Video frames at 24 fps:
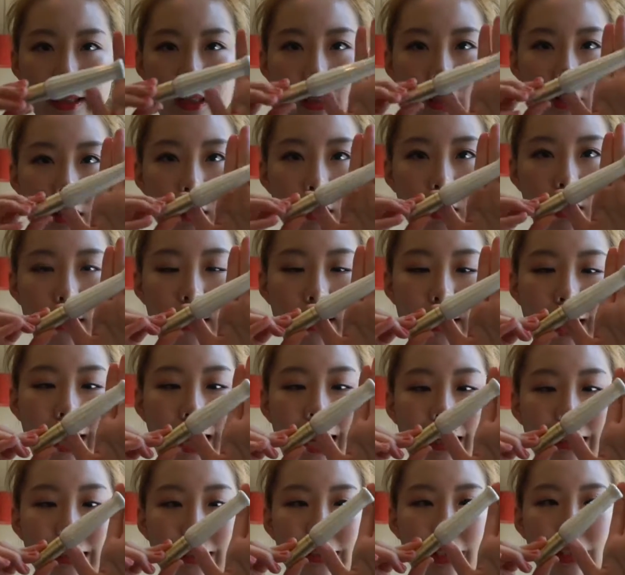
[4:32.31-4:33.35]
下来是
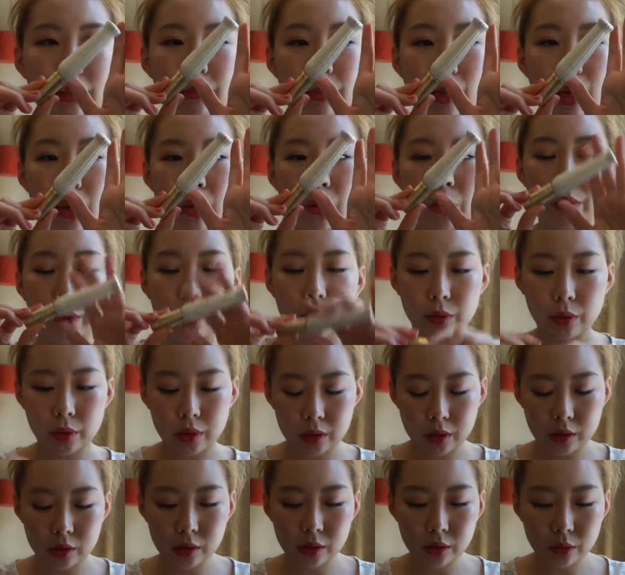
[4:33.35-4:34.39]
下睫毛，我用的
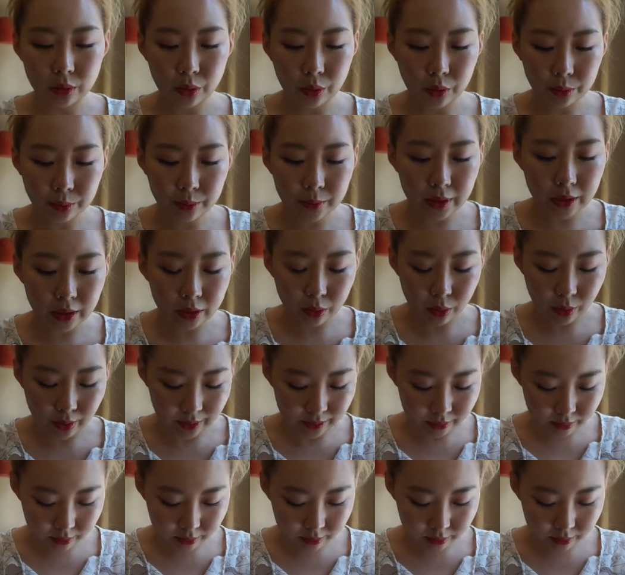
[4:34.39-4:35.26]
是浓密款。